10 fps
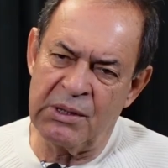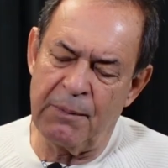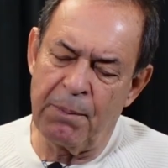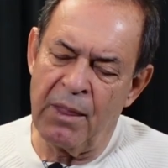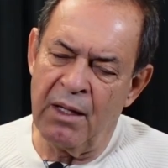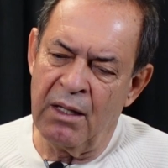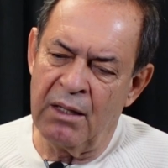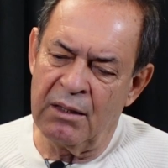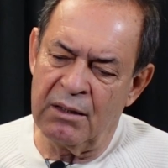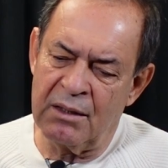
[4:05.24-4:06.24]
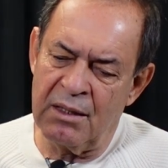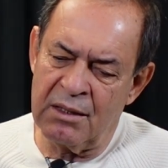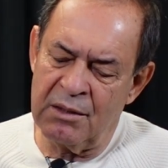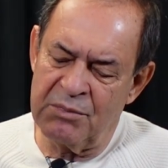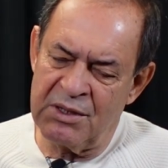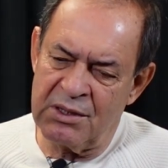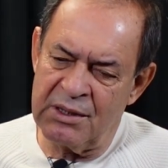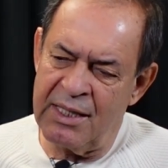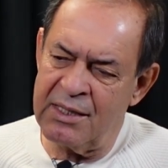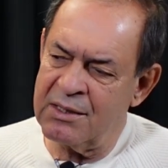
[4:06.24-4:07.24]
ki e, kalkınması
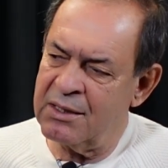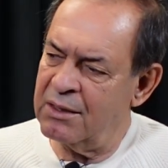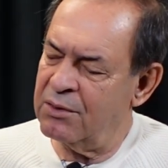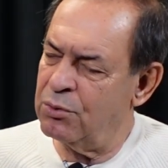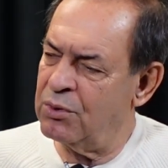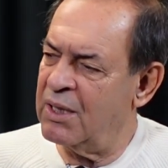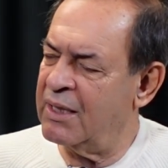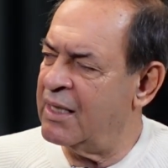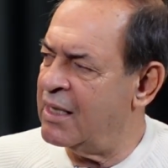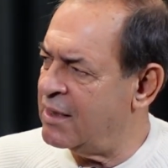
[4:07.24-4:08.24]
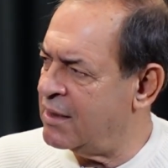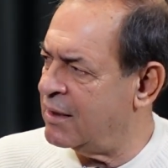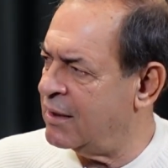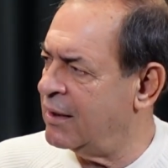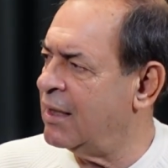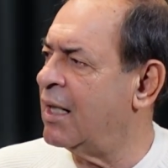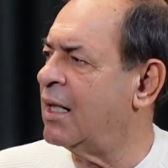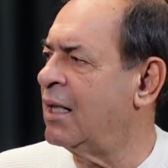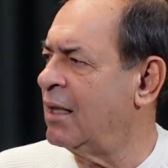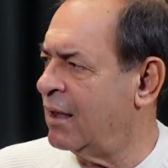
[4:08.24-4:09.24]
için her şey, dünyanın her işi
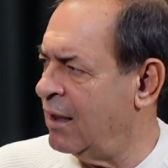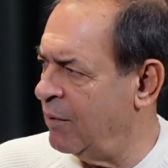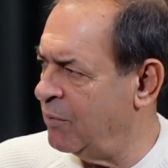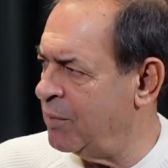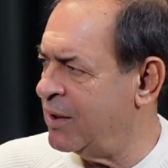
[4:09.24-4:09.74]
idarelerle kaynıyor.